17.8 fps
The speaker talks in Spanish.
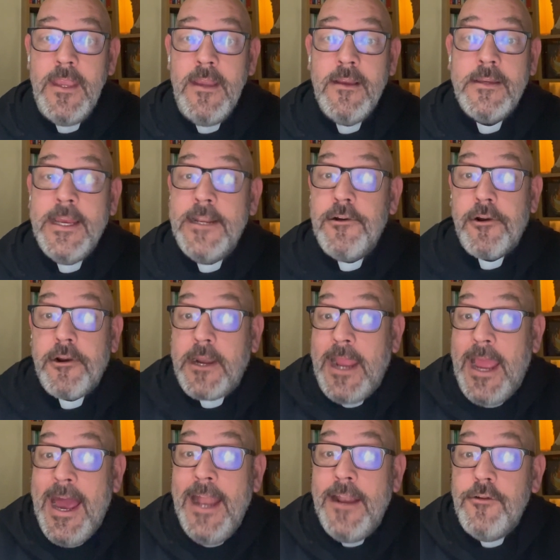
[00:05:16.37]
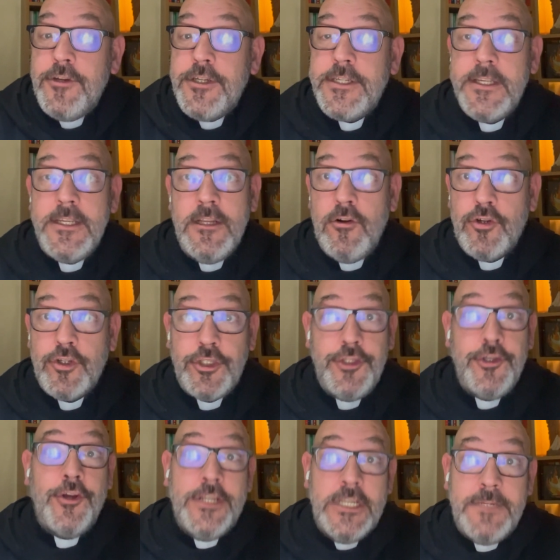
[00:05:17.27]
que los regalos y los
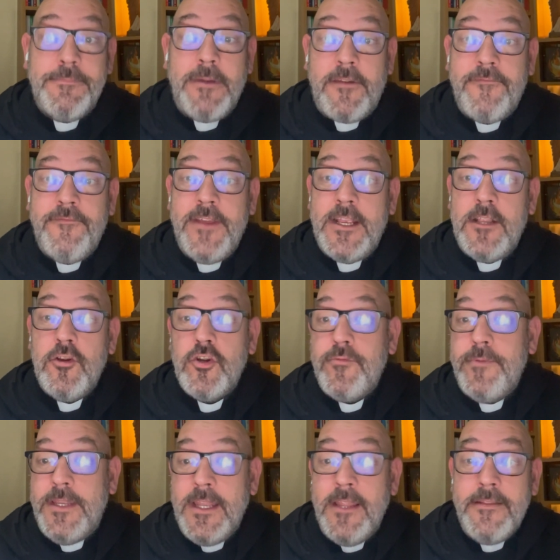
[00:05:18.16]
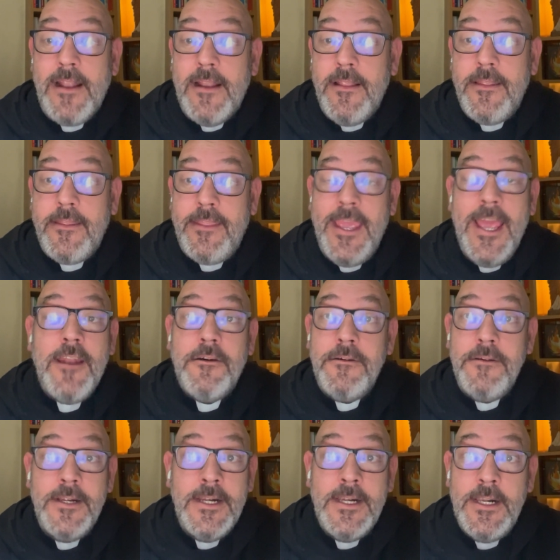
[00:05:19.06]
dones perfectos vienen del cielo,
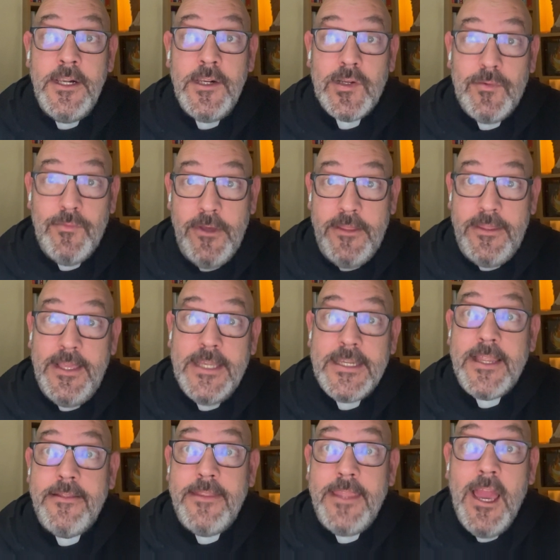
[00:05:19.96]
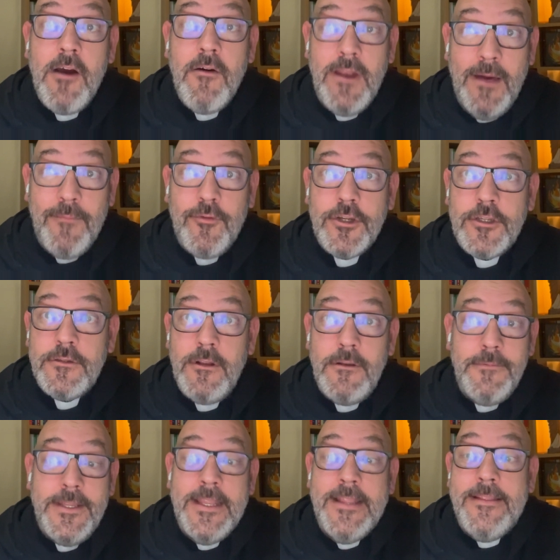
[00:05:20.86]
como decía Santiago el apóstol,
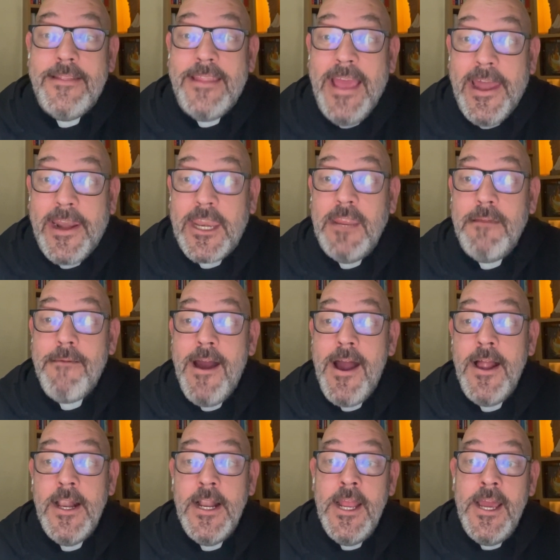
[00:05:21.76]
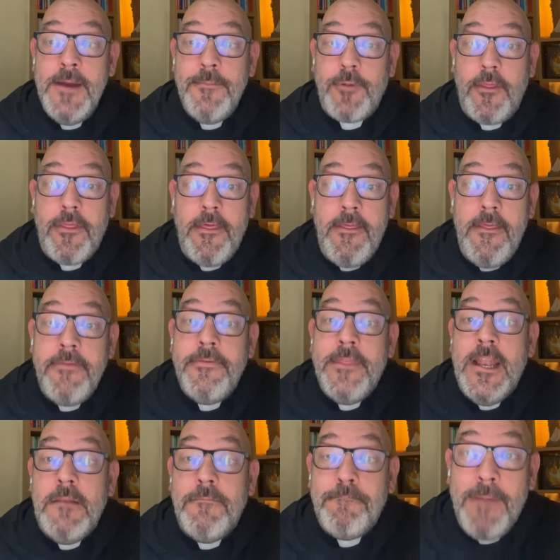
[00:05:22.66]
vienen de arriba, proceden
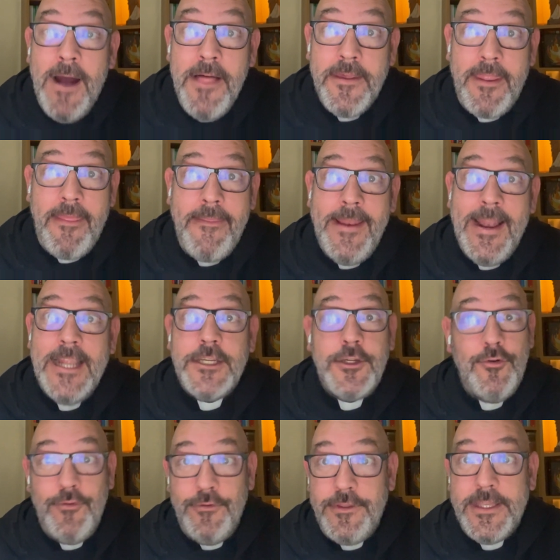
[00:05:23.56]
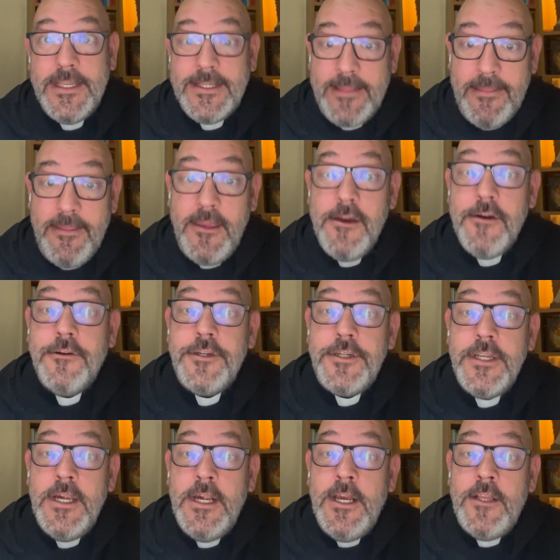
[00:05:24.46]
del Padre de las luces de
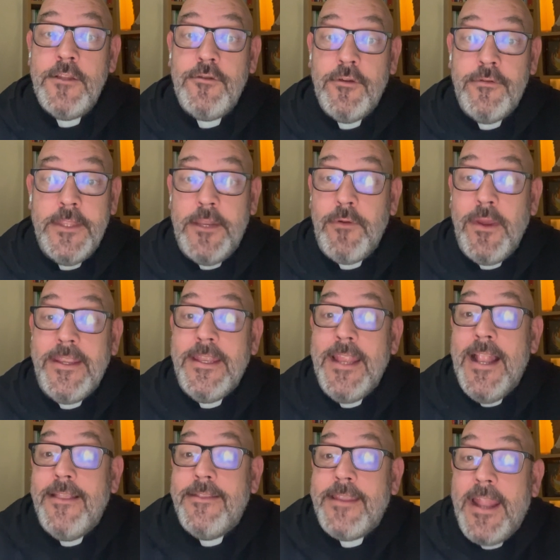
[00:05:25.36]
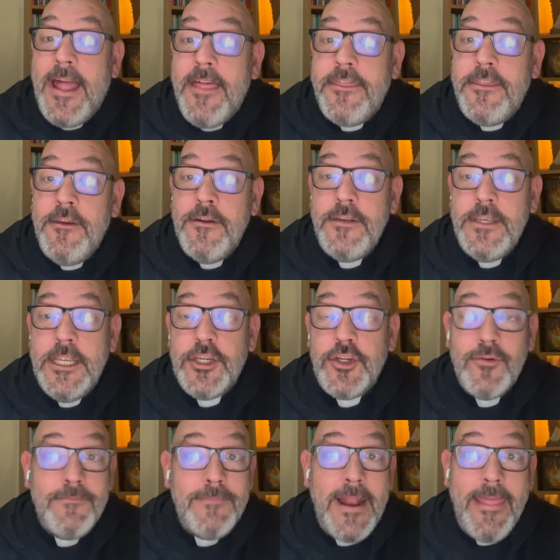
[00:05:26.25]
Dios, donde no hay ni alteración ni
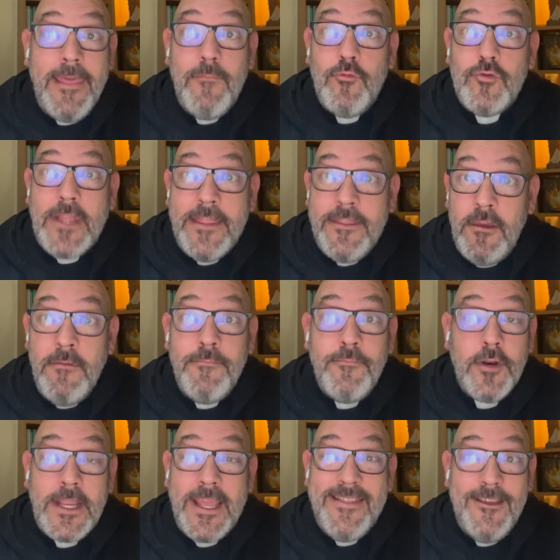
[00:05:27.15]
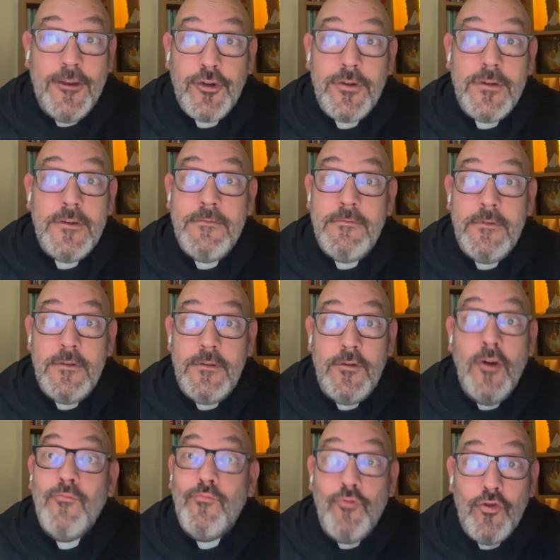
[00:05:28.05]
sombra de mutación, porque Dios
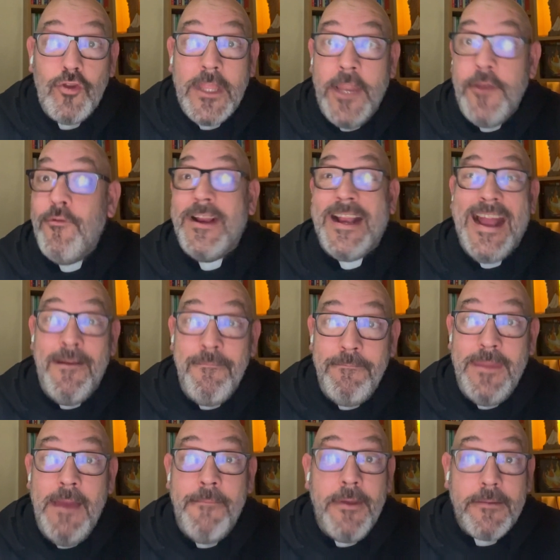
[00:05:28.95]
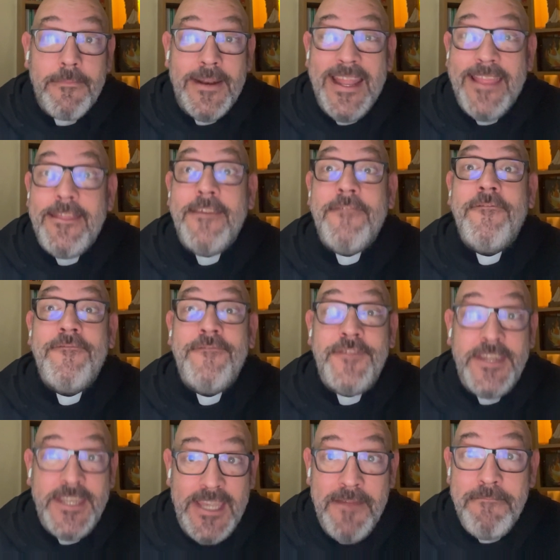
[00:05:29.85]
no muta, no cambia, permanece
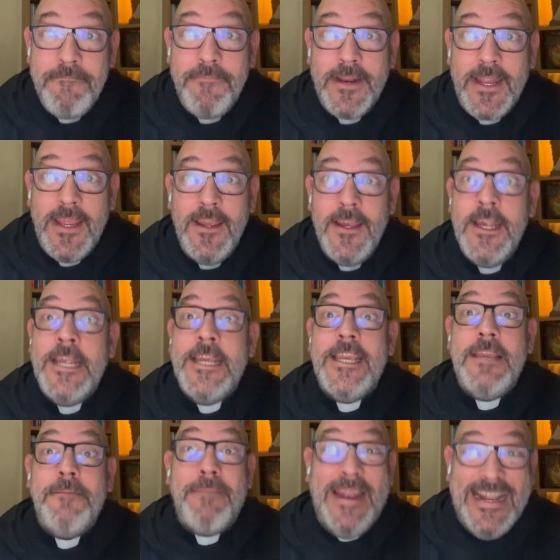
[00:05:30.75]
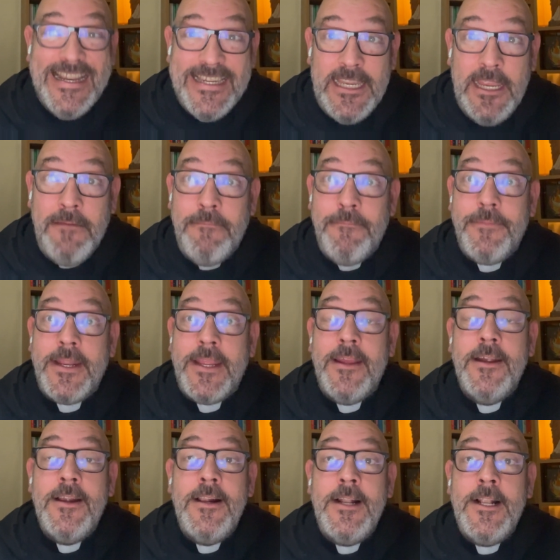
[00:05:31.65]
siempre y para siempre,
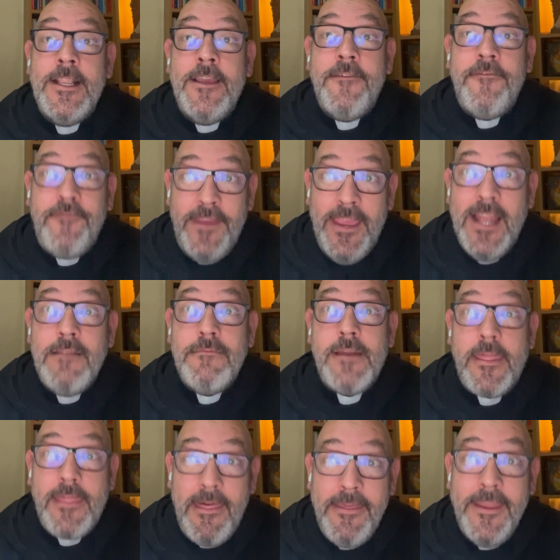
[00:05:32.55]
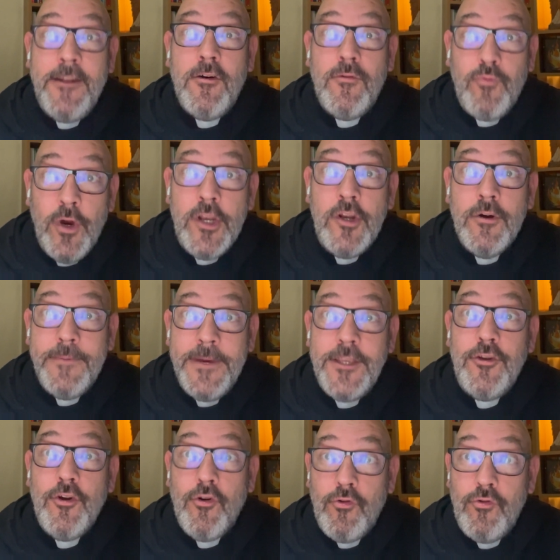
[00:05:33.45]
fiel, verdadero, bueno,
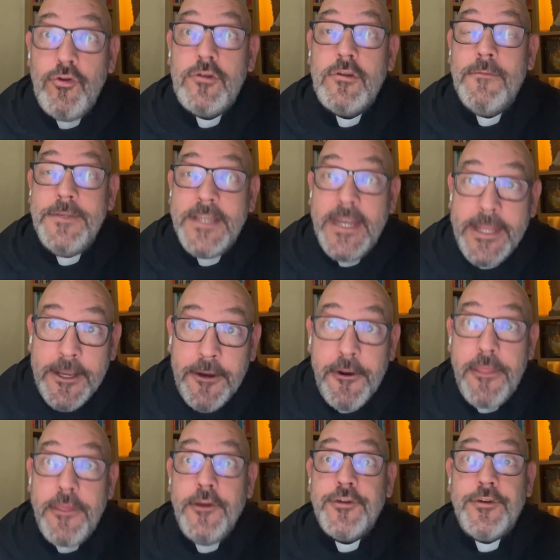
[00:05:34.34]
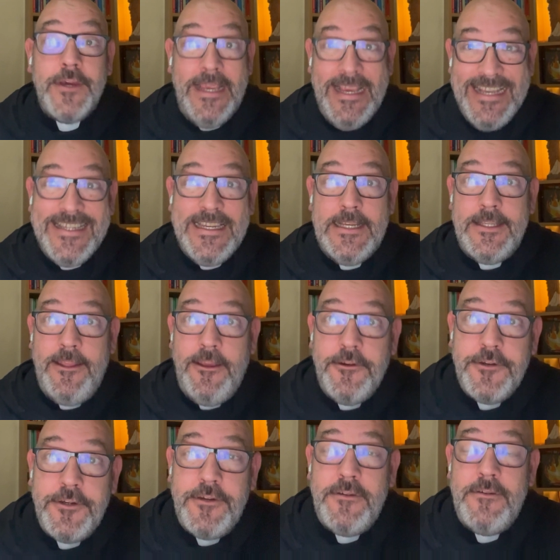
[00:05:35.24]
bello, justo, misericordioso, ese es
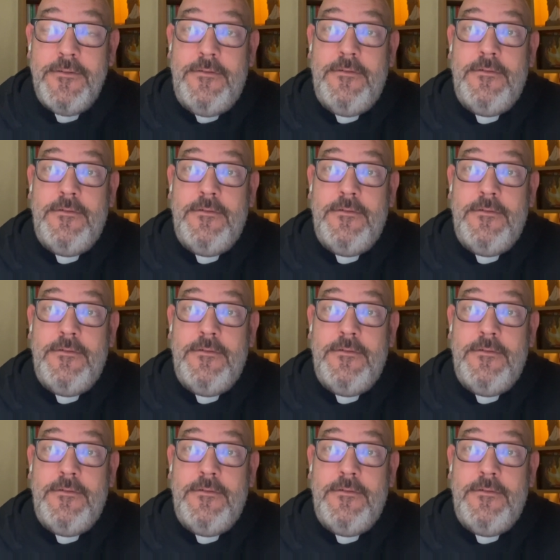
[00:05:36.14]
Dios.